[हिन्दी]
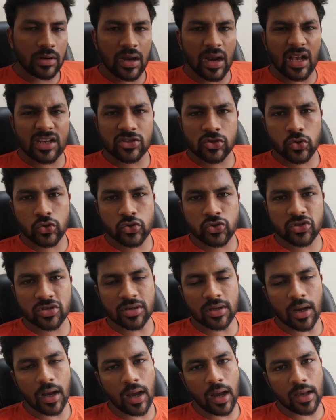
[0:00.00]
लास्ट कुछ
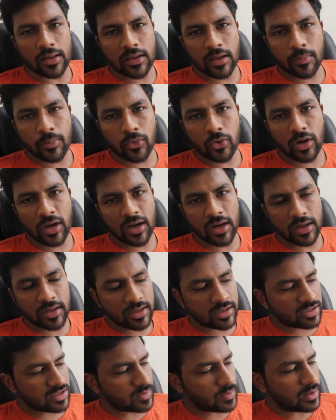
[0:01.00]
आधे पौने
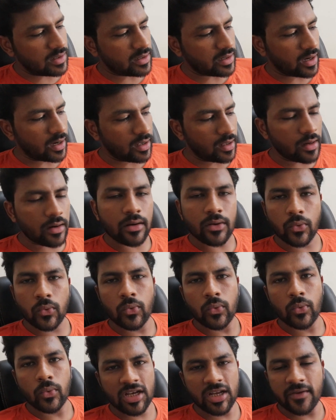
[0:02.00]
घंटे से मैं ट्राई कर रहा हूँ
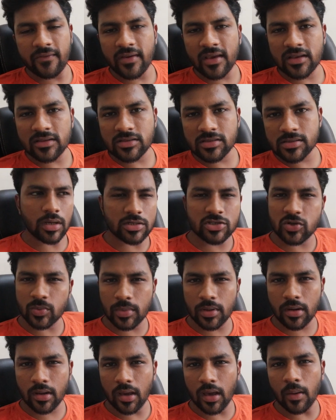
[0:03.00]
टी
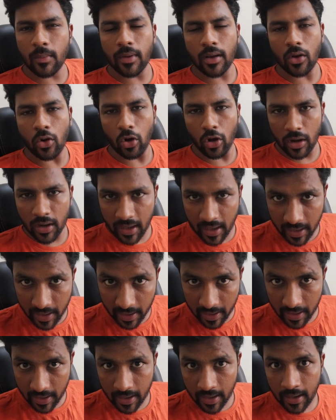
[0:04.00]
कस्टमर केयर में कॉल
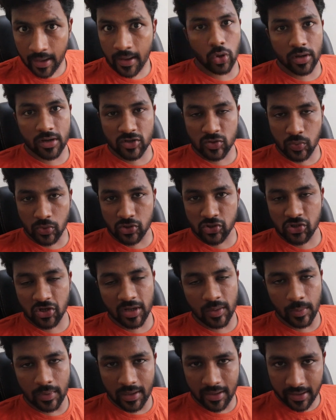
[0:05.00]
करने की कोई रिस्पॉन्स
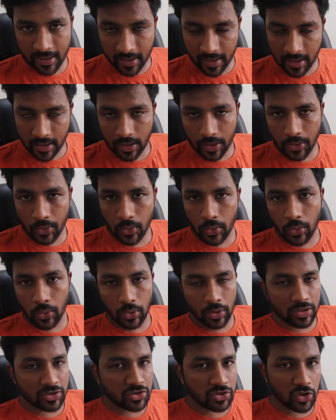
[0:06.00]
नहीं मिल रहा है
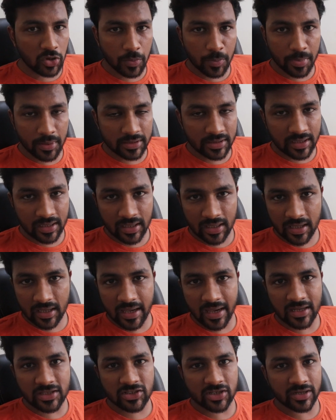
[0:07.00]
किसी को पता नहीं है
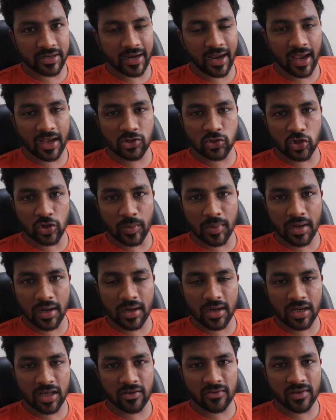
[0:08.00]
क्या चल रहा है एक्चुअली
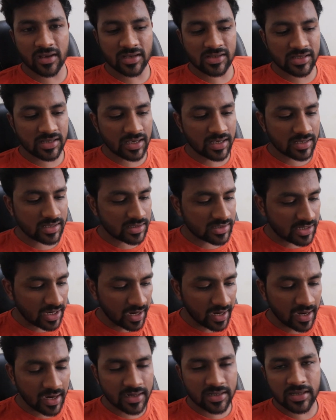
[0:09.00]
मैंने टी के
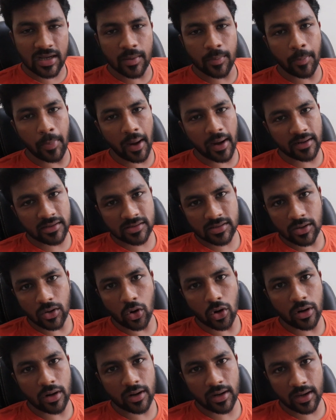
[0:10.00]
जैकेट्स एंड पैंट्स
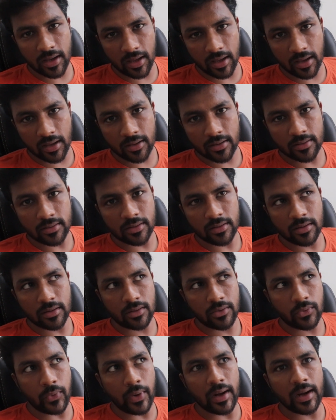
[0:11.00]
ऑर्डर किए
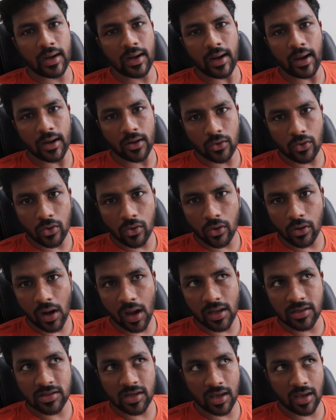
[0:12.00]
हैं ट्वेंटी नाइन को और
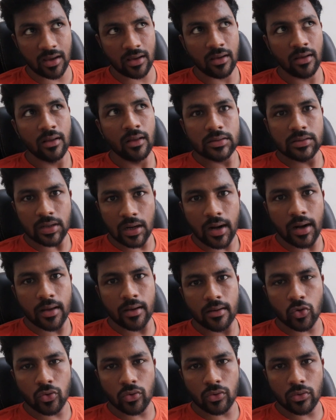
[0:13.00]
आज है थर्ड
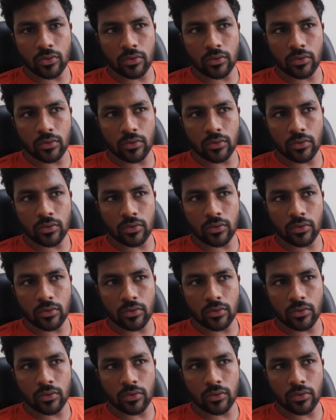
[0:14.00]
तो